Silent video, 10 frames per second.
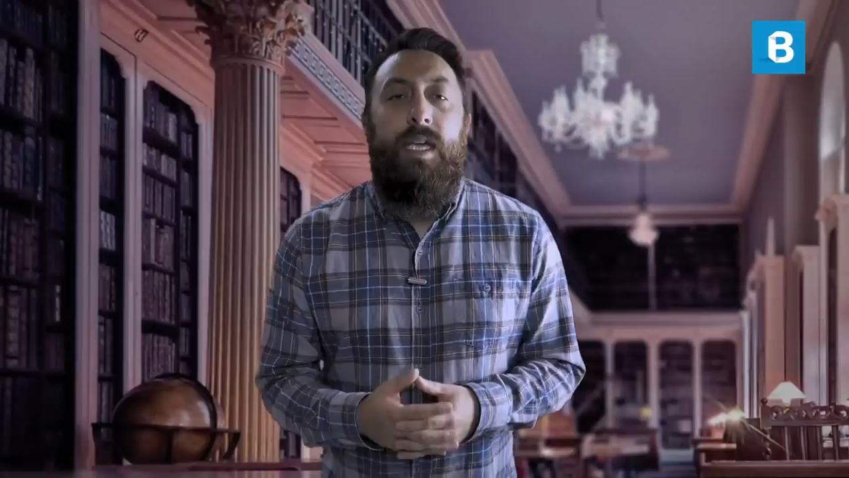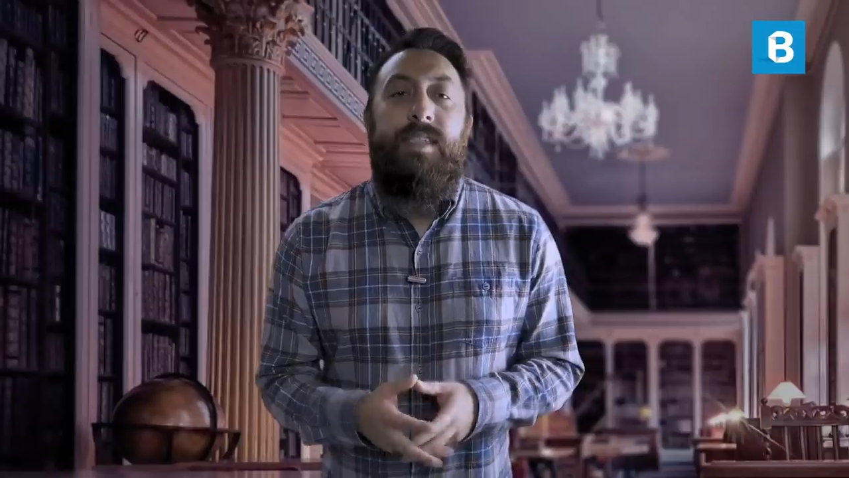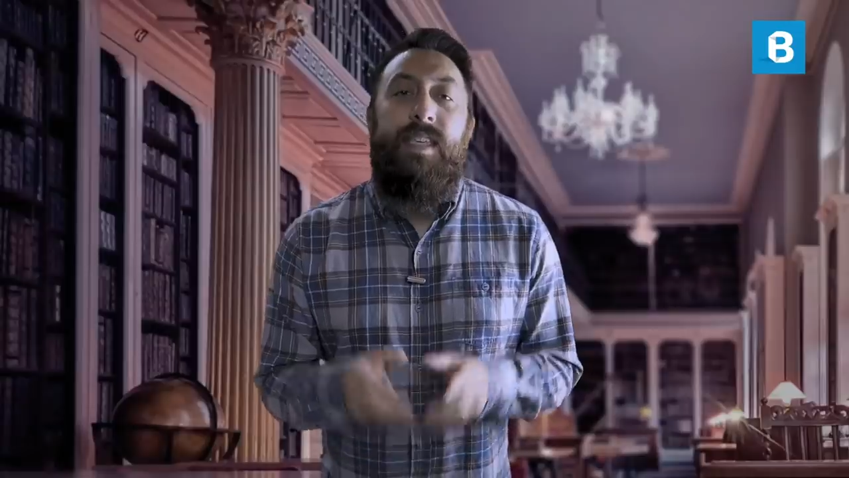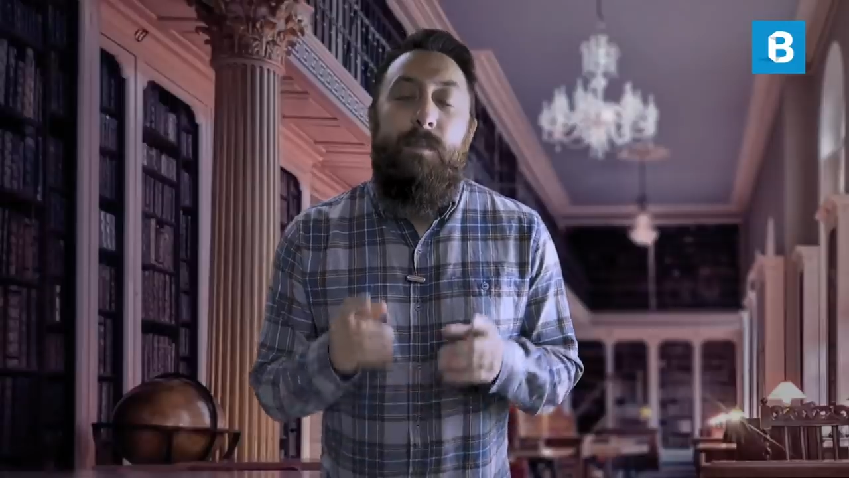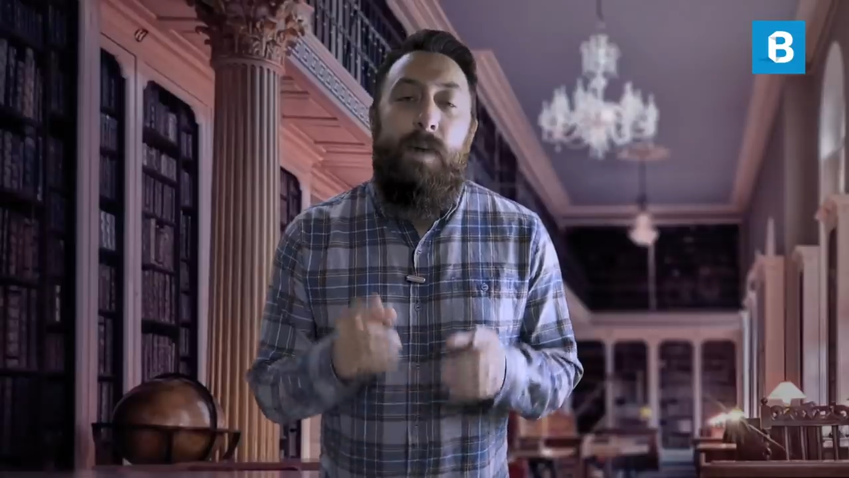
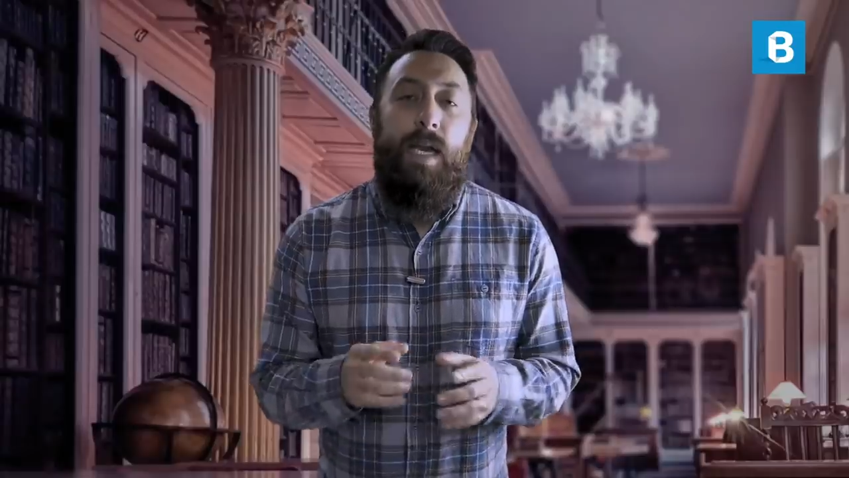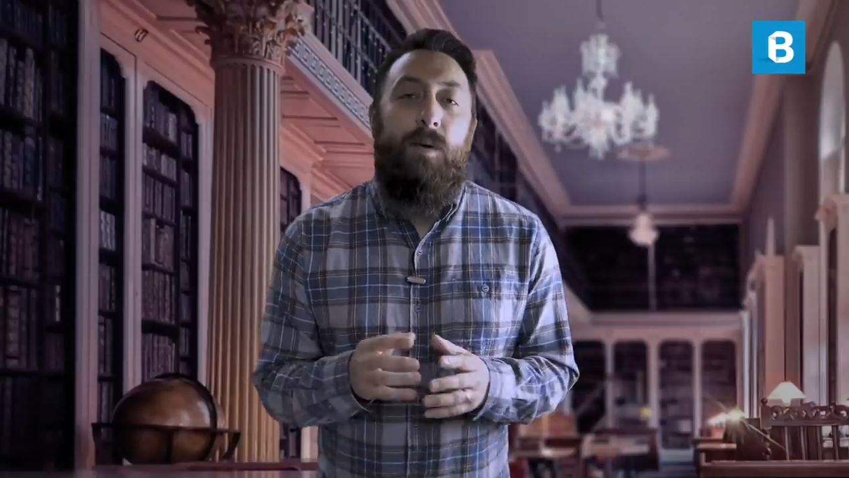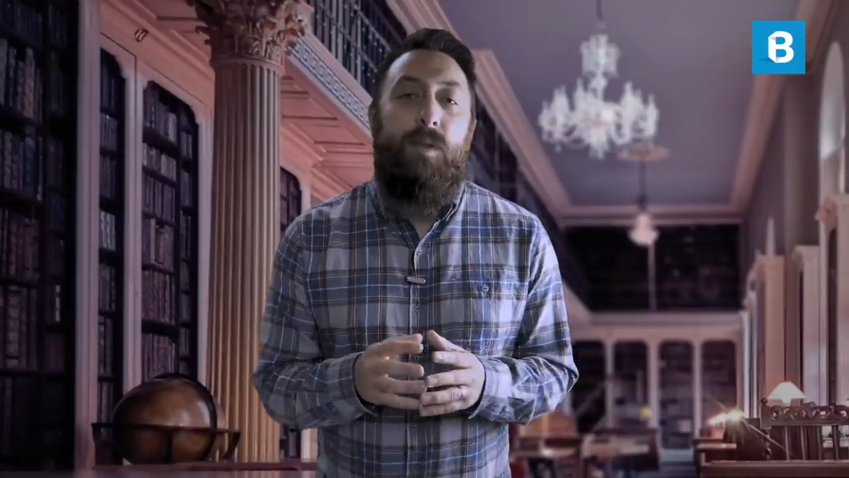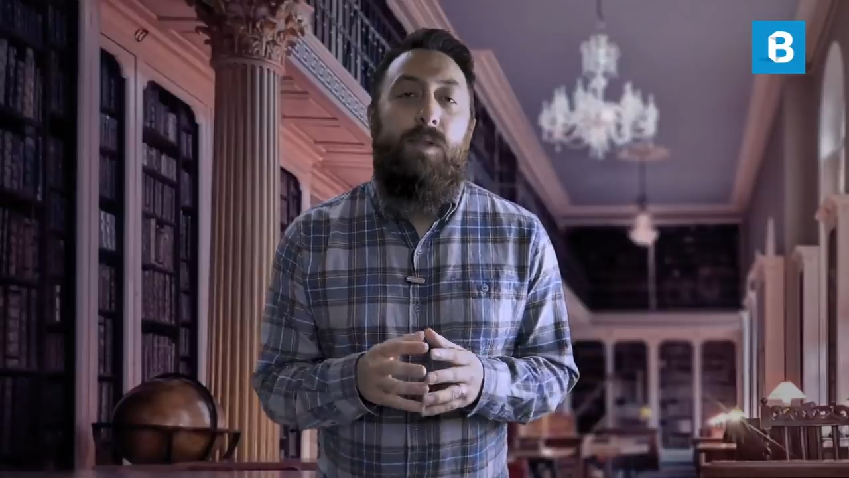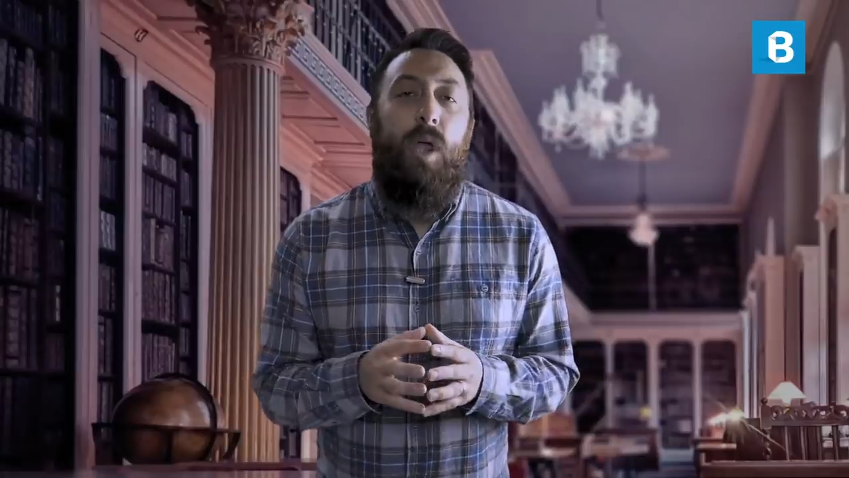Sin
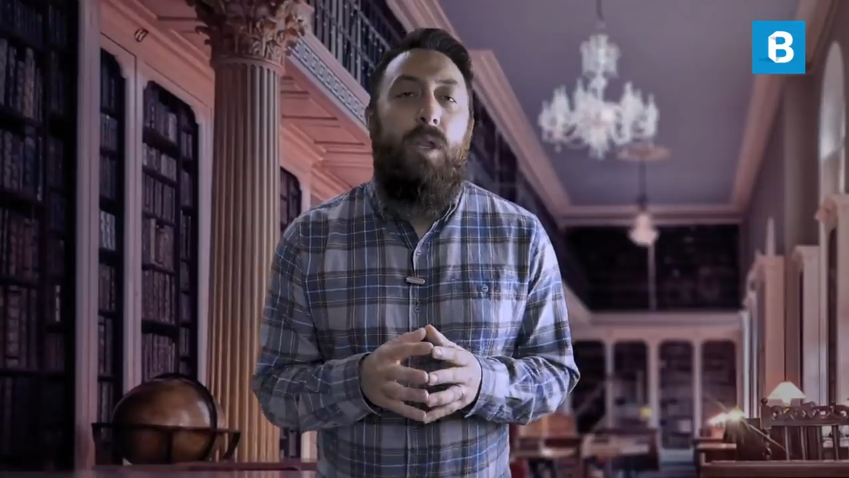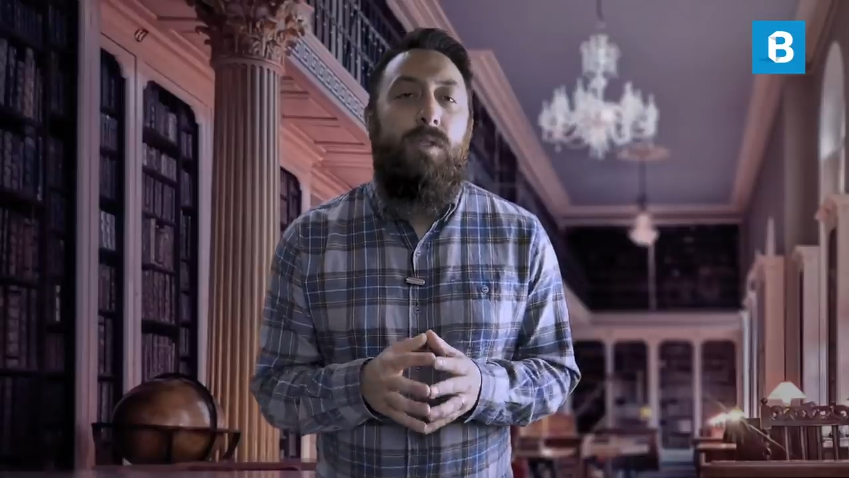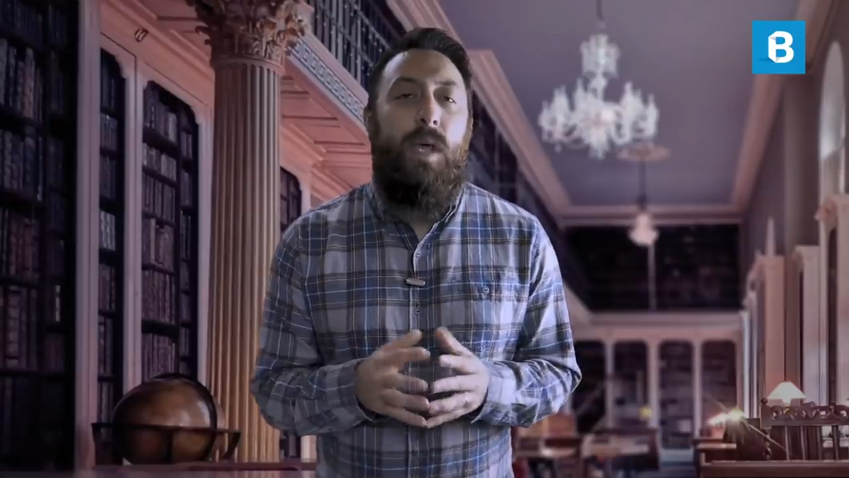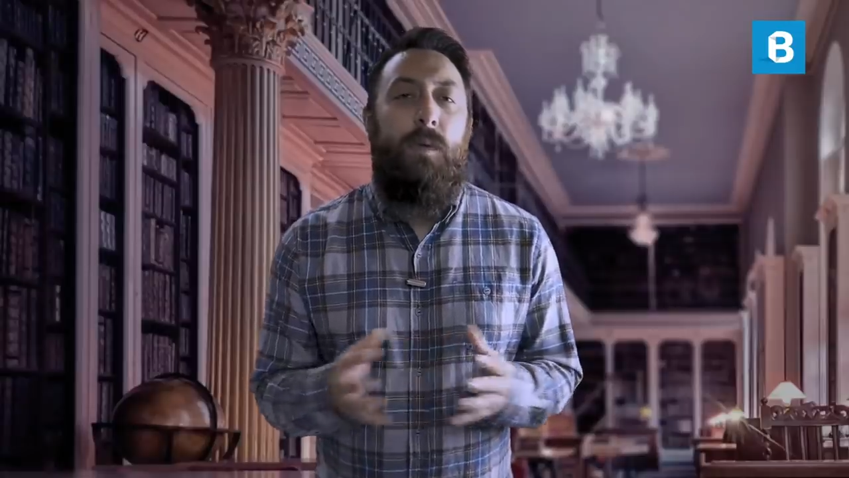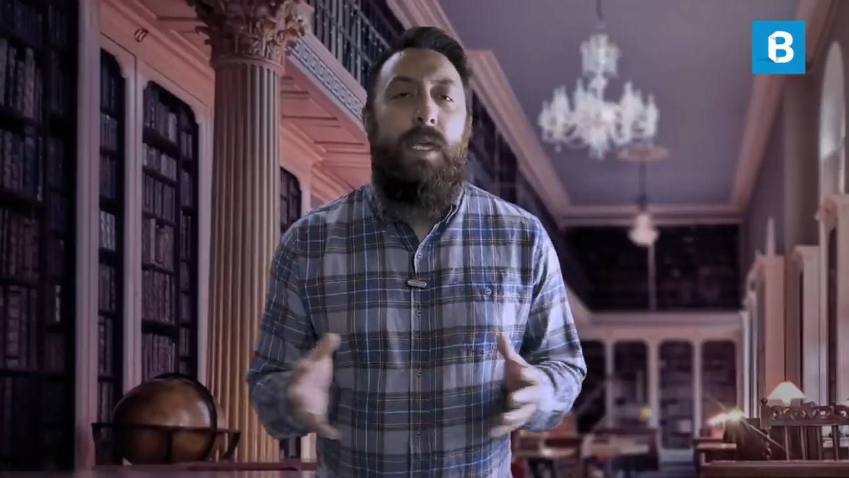embargo,
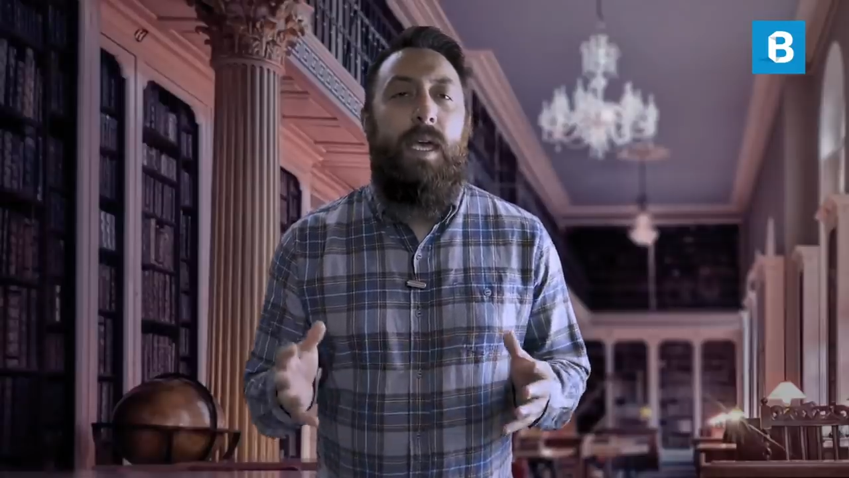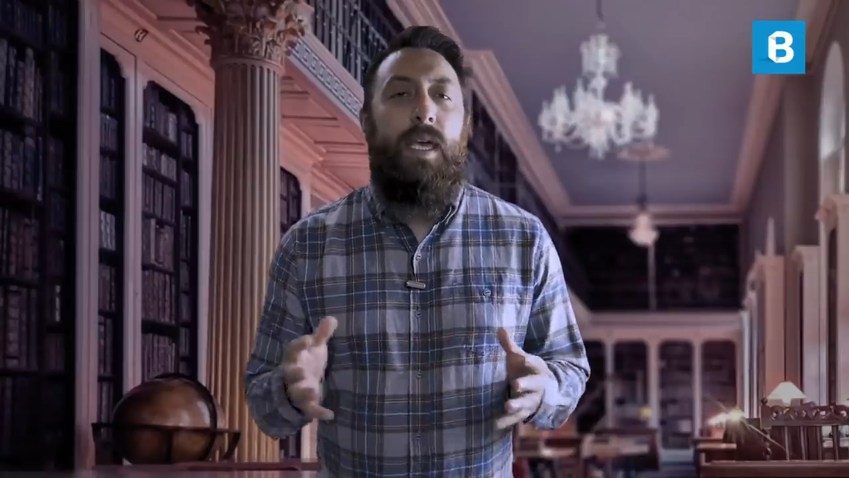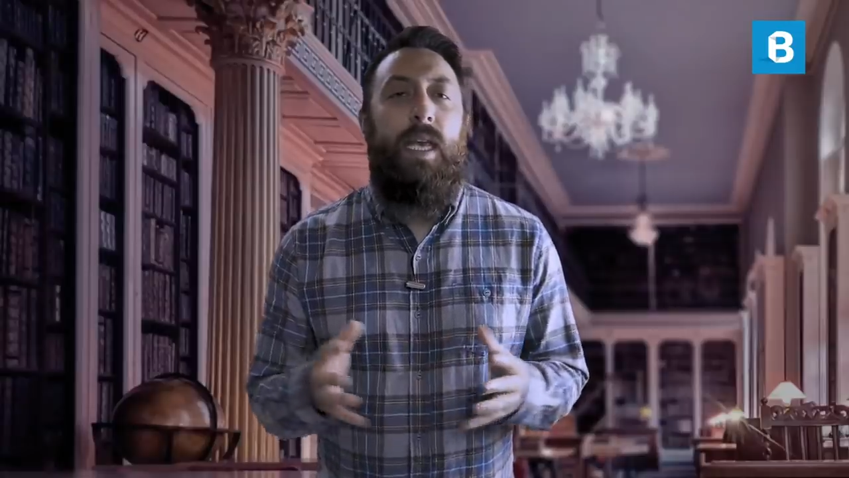todos sabían